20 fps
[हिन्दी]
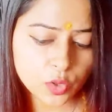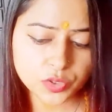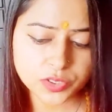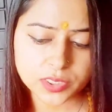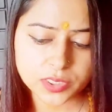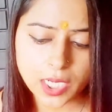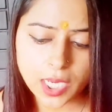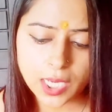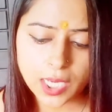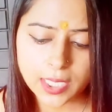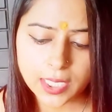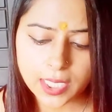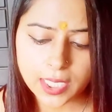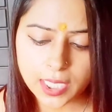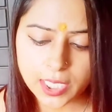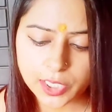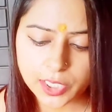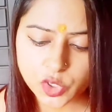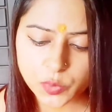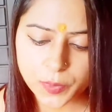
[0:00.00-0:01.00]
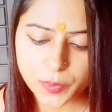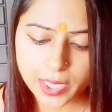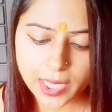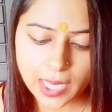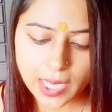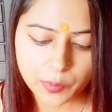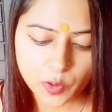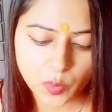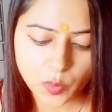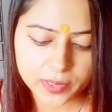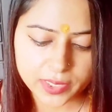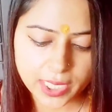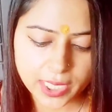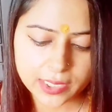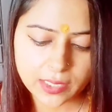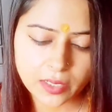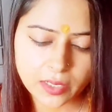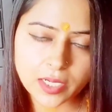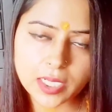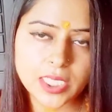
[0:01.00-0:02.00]
दूसरा कि जो मैंने आपको
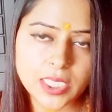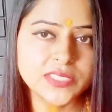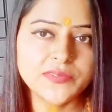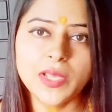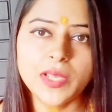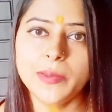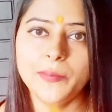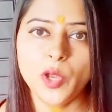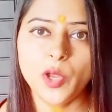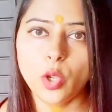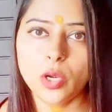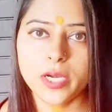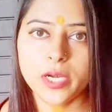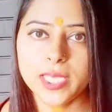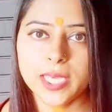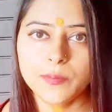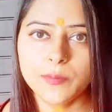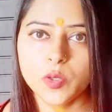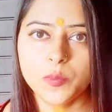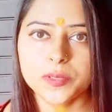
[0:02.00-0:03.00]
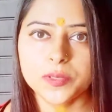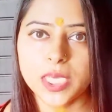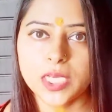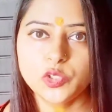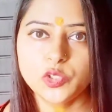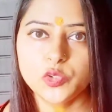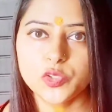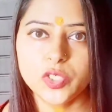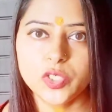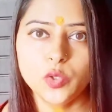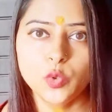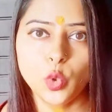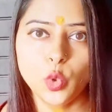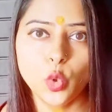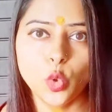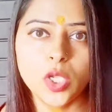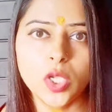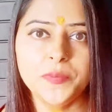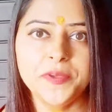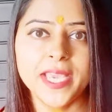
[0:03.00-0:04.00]
बताया था रिलीज वाला मैं ऑलरेडी आपको बता चुकी हूं
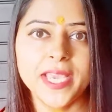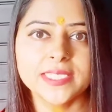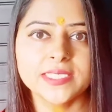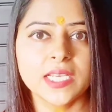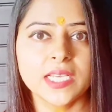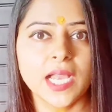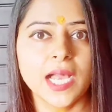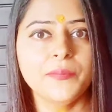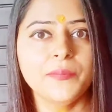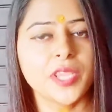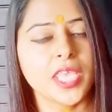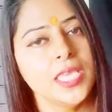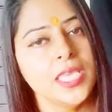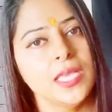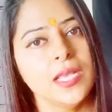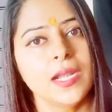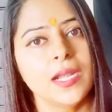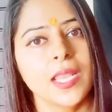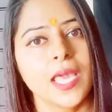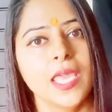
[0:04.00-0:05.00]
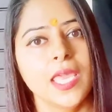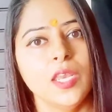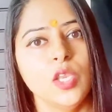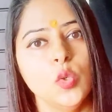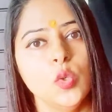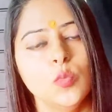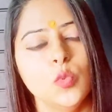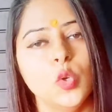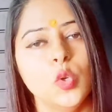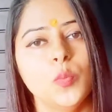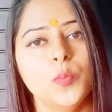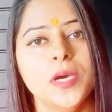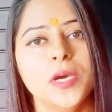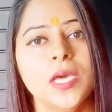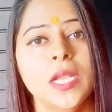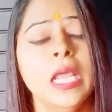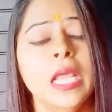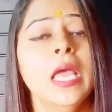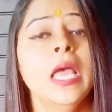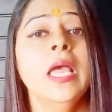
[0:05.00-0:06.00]
कोई भी ऐसा काम नहीं करना है न्यू मून
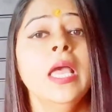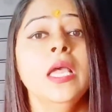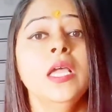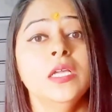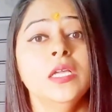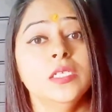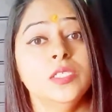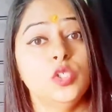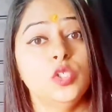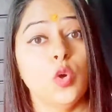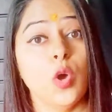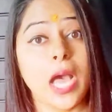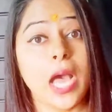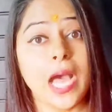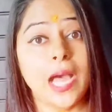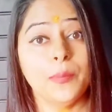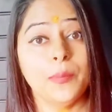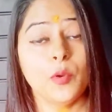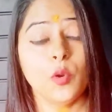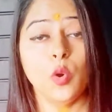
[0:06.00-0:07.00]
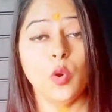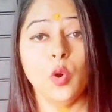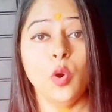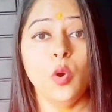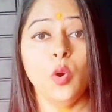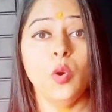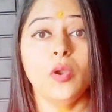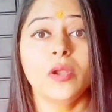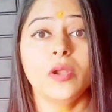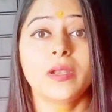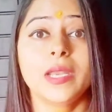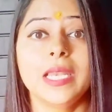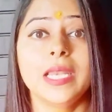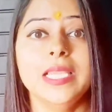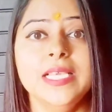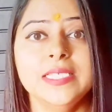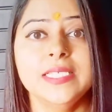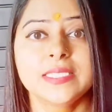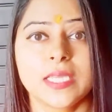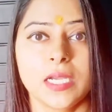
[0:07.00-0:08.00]
पर जो आपको
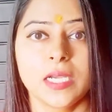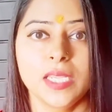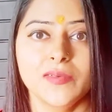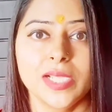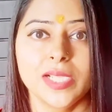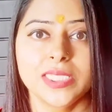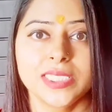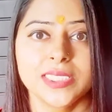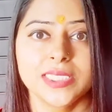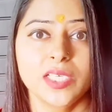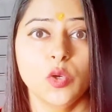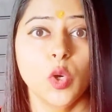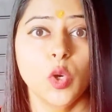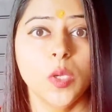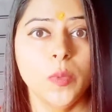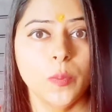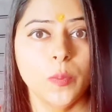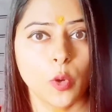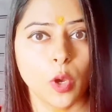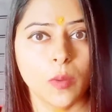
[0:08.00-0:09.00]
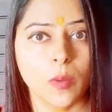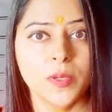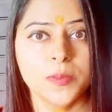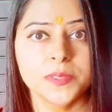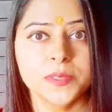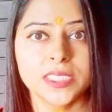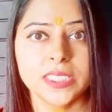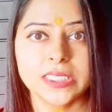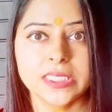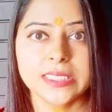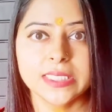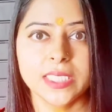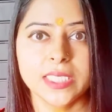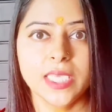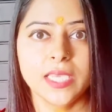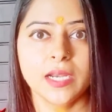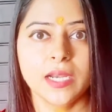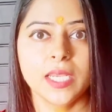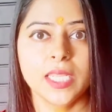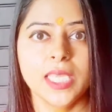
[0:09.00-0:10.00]
रिलीज करने वाली चीजें कोई भी प्रॉब्लम जैसी चीजें
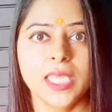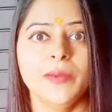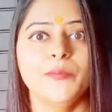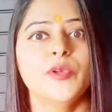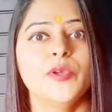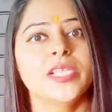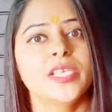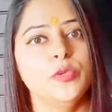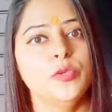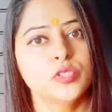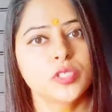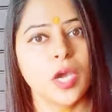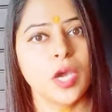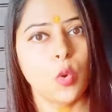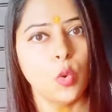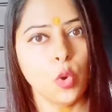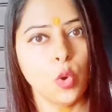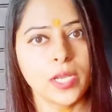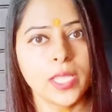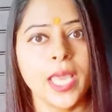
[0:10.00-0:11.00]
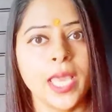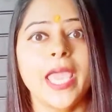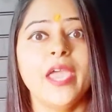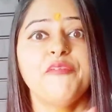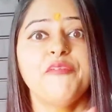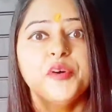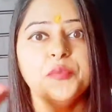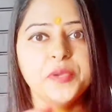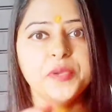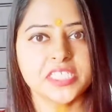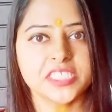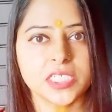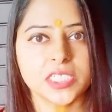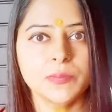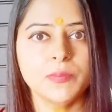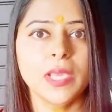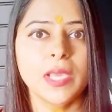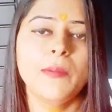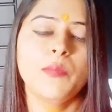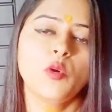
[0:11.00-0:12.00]
नहीं करनी है बल्कि उसका उल्टा
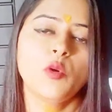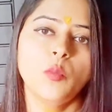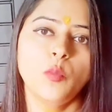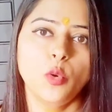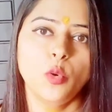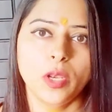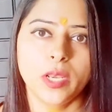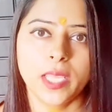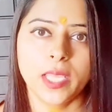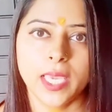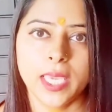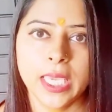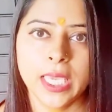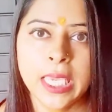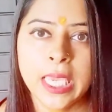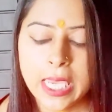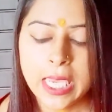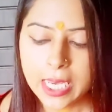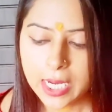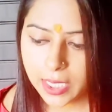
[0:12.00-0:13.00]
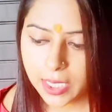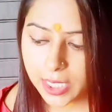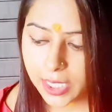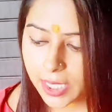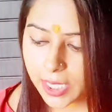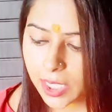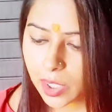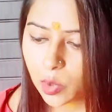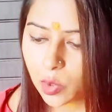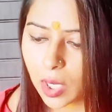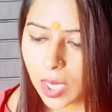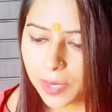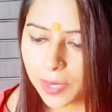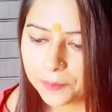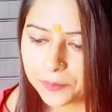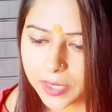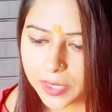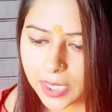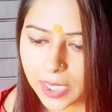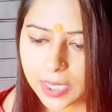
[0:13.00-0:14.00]
एफॉर्मेशन में आपको बोलना है ठीक है तो
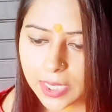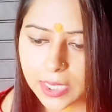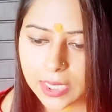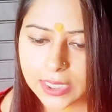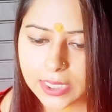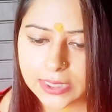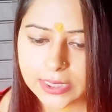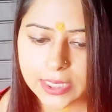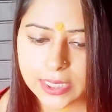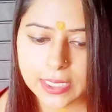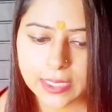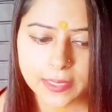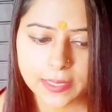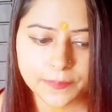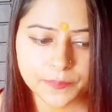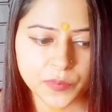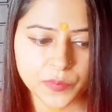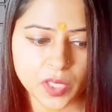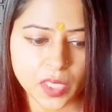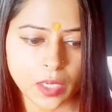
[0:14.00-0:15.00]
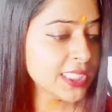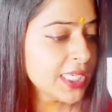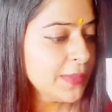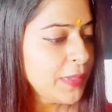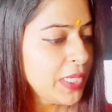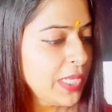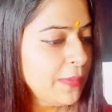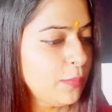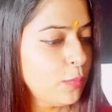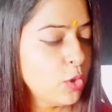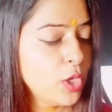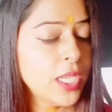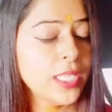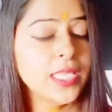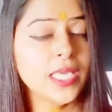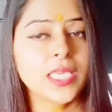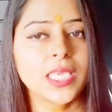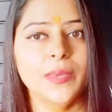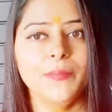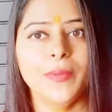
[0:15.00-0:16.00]
आप ये कर लीजिएगा जैसा कि मैंने बोला
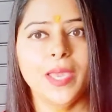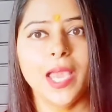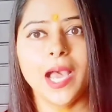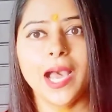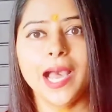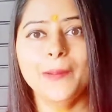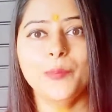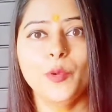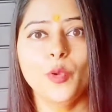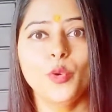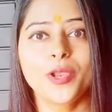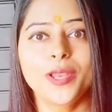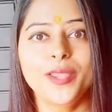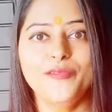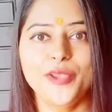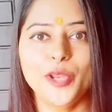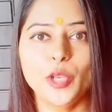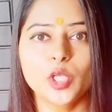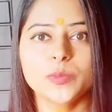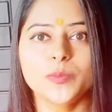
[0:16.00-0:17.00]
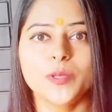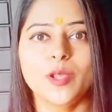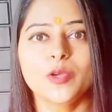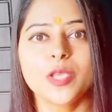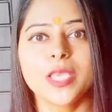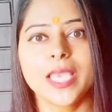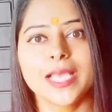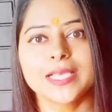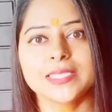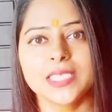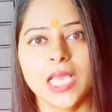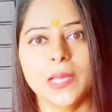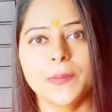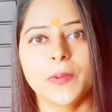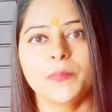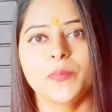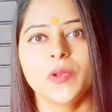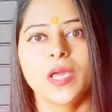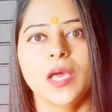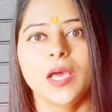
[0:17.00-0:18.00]
था कि मैं आप लोगों के लिए वीडियोस बनाऊंगी कैसे आप
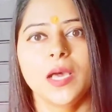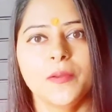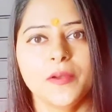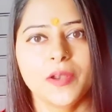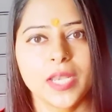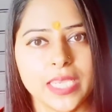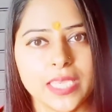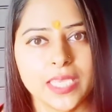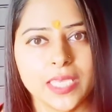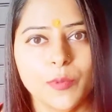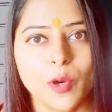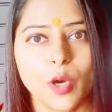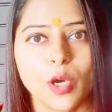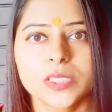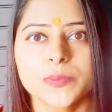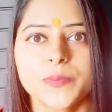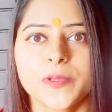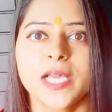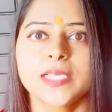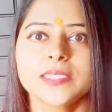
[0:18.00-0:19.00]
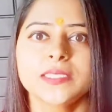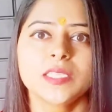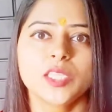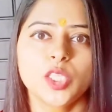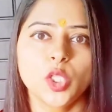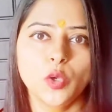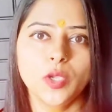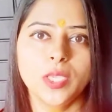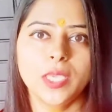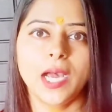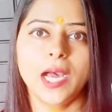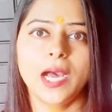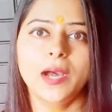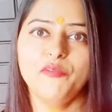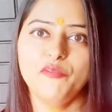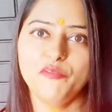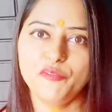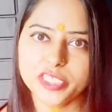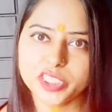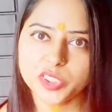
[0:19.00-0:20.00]
अपना रेकी बॉक्स बना सकते हो या
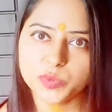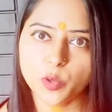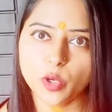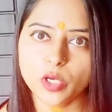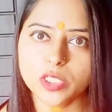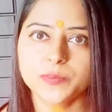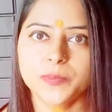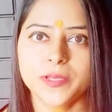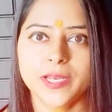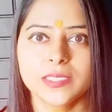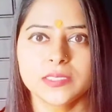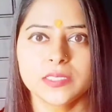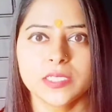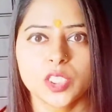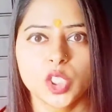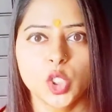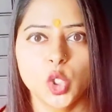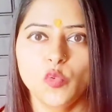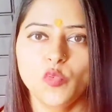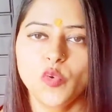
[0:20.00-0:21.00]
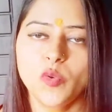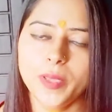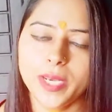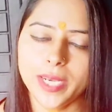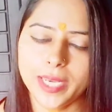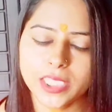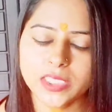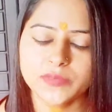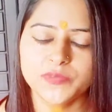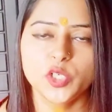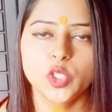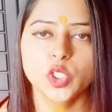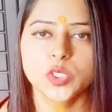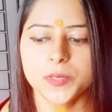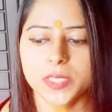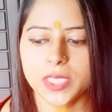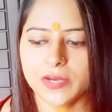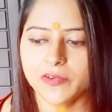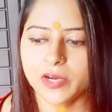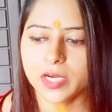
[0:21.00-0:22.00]
आप विश बॉक्स बना सकते हो वो मैं नेक्स्ट वीडियोस
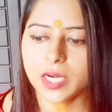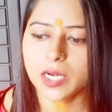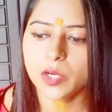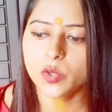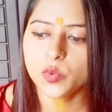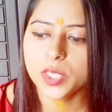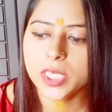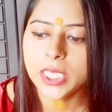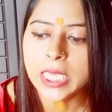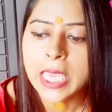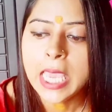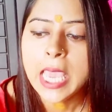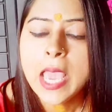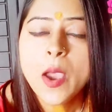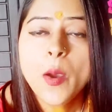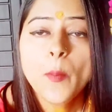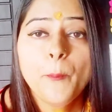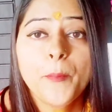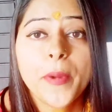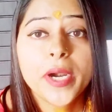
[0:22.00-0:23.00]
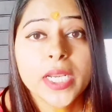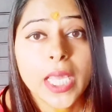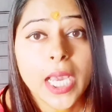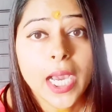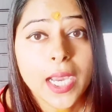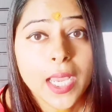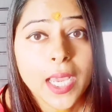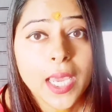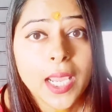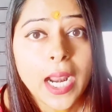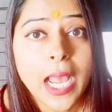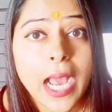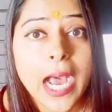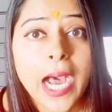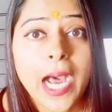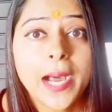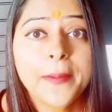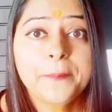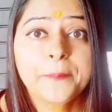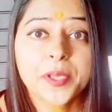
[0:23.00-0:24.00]
में कवर कर लूंगी बट अगर
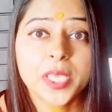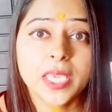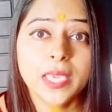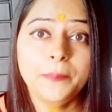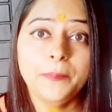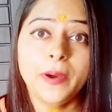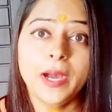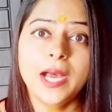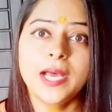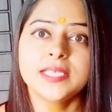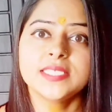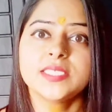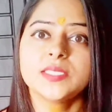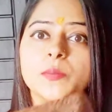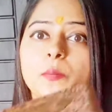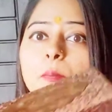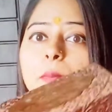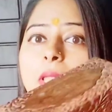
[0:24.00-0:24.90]
आपके पास